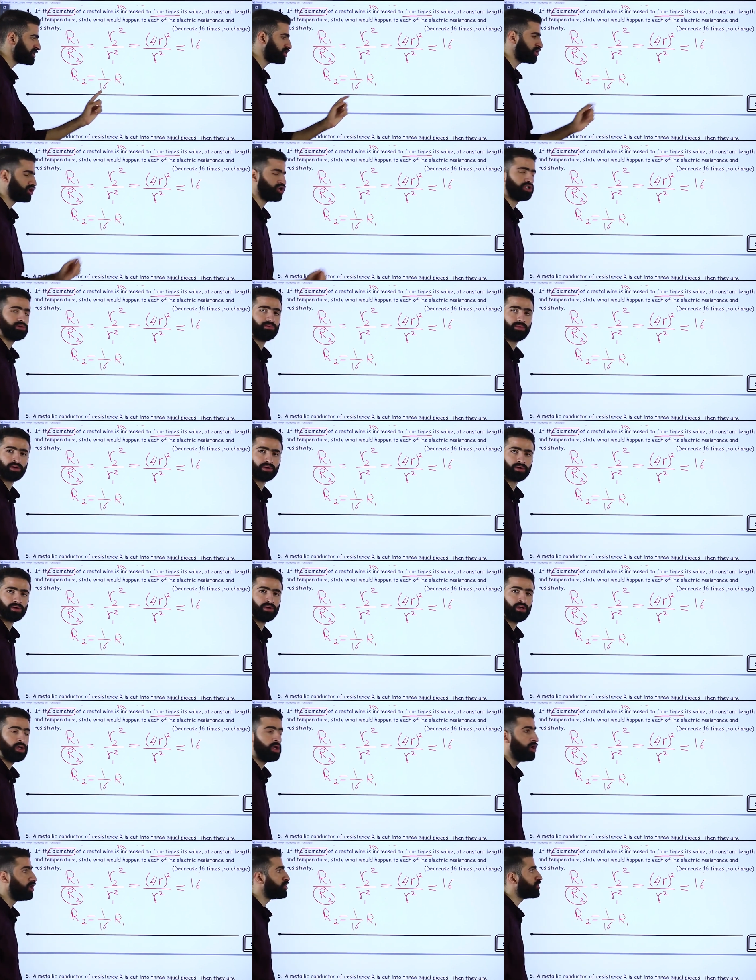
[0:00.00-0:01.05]
16 مره
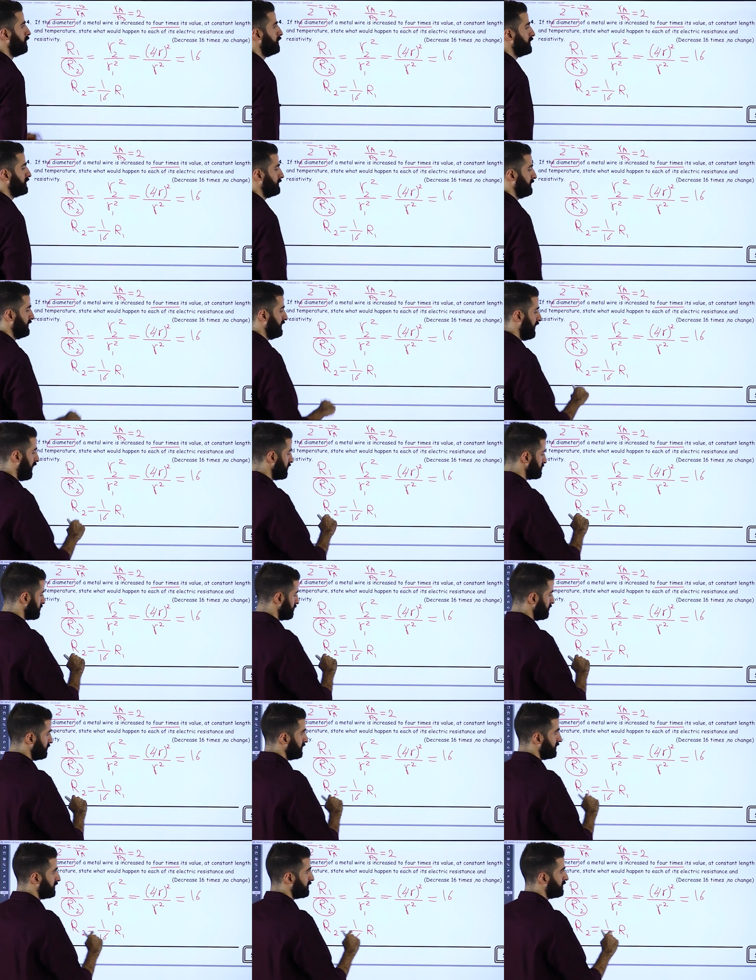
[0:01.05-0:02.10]
يبقى ايه اللي
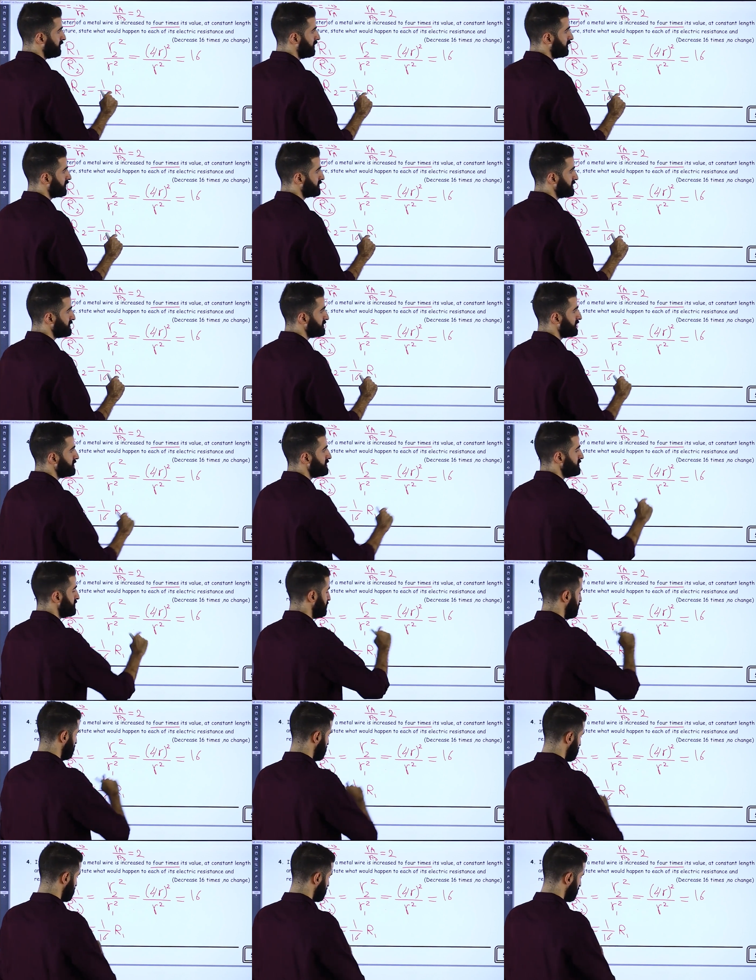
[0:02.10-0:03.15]
حصل للريزيستنس
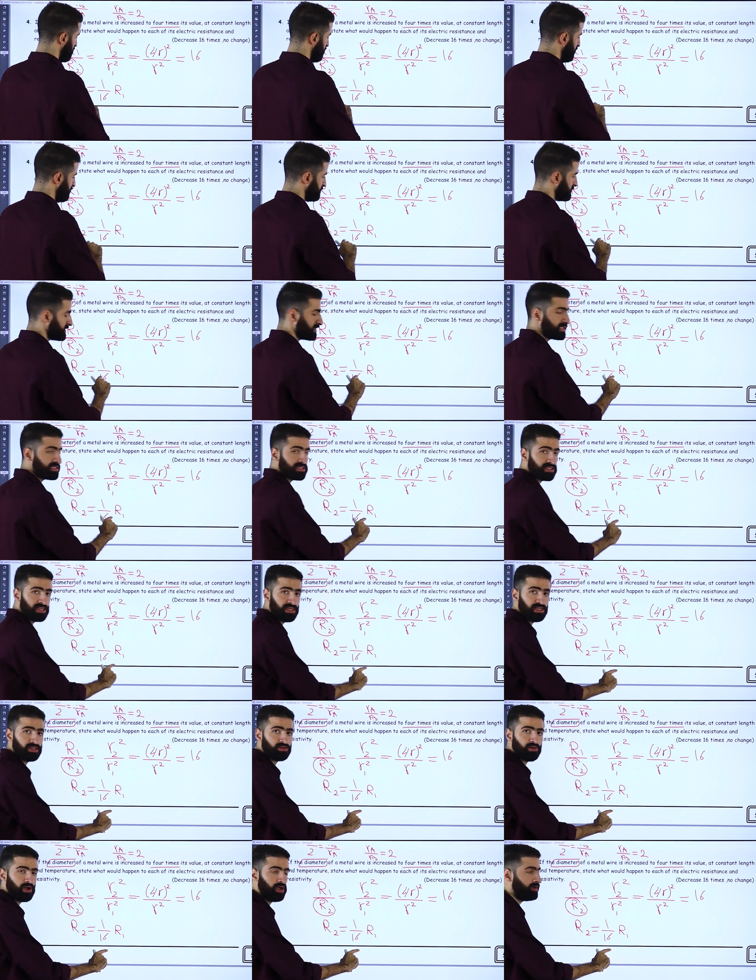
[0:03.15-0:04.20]
ديكريز
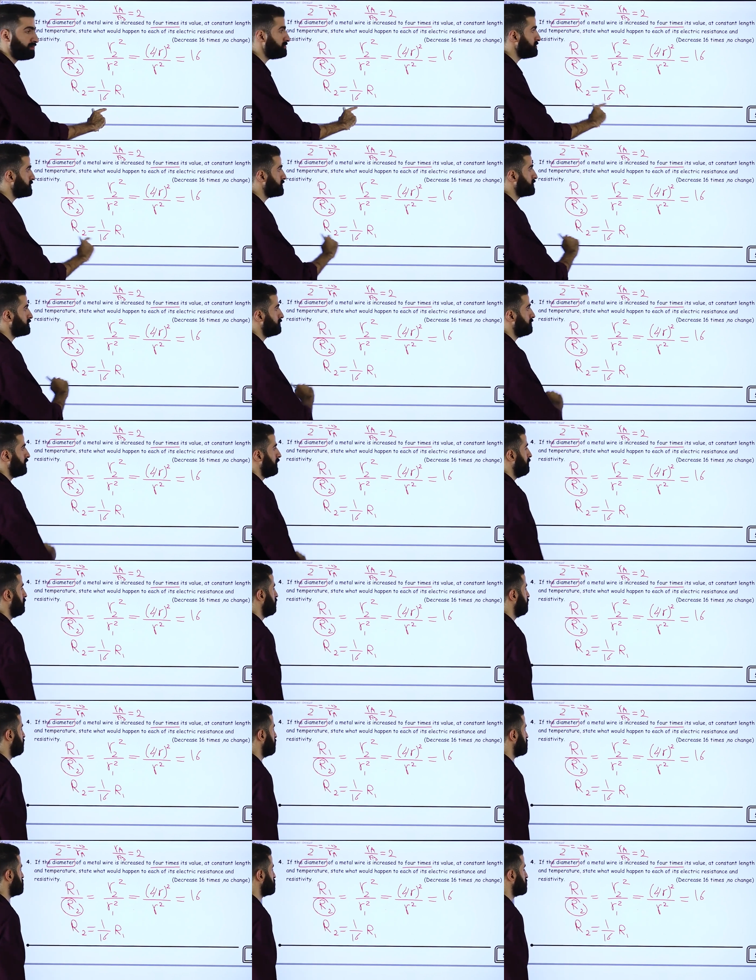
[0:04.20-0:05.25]
16 تايمز من
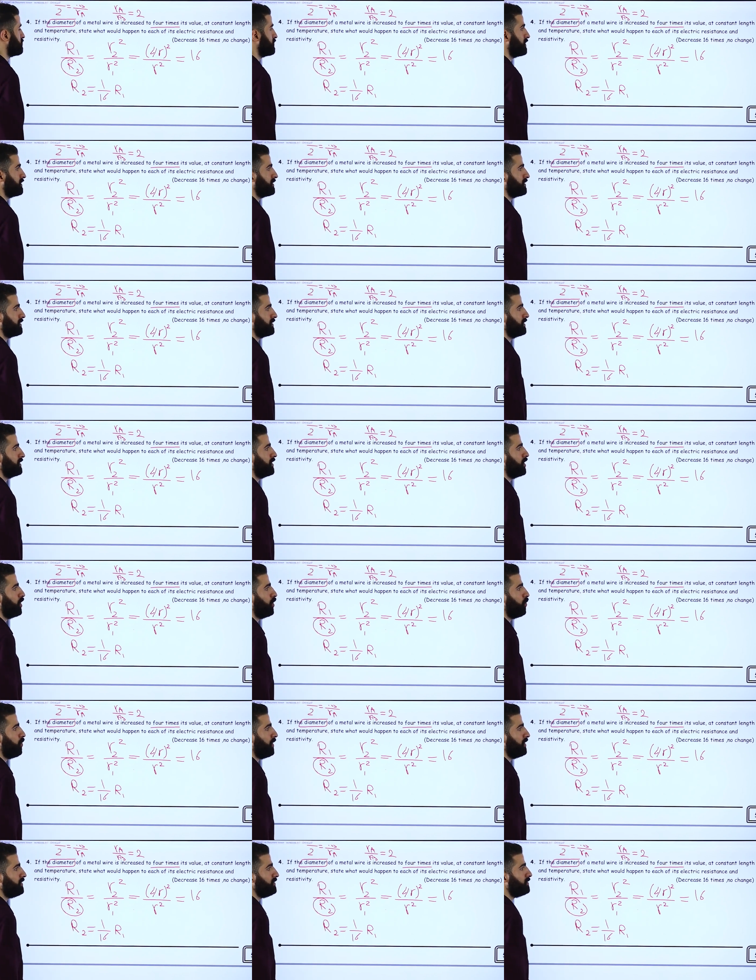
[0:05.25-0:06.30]
الفيرست
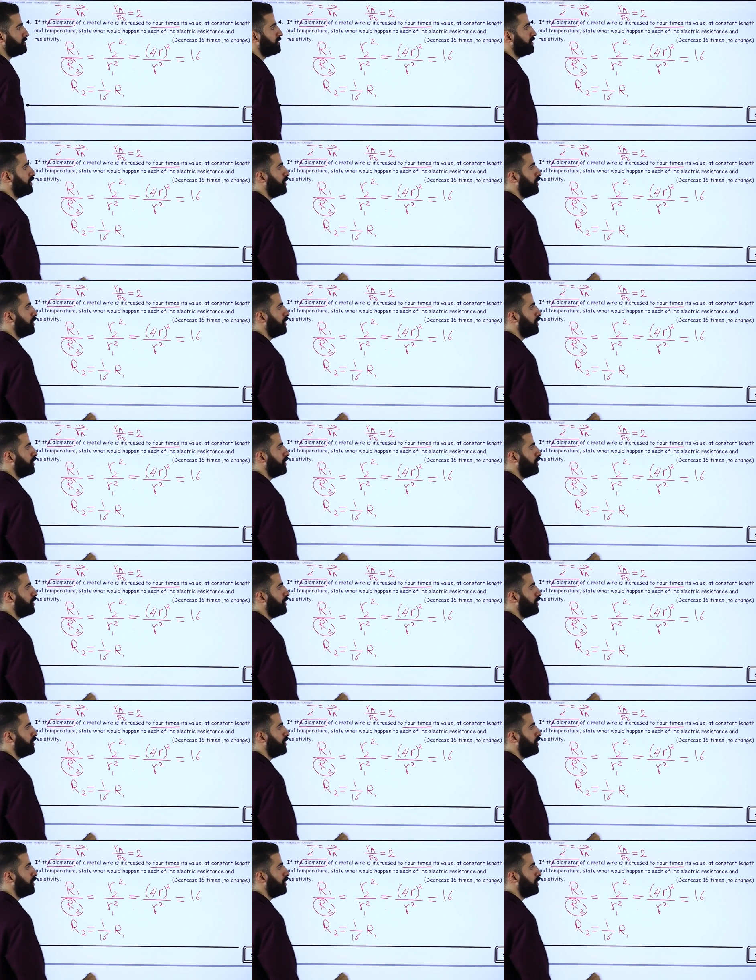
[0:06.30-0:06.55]
1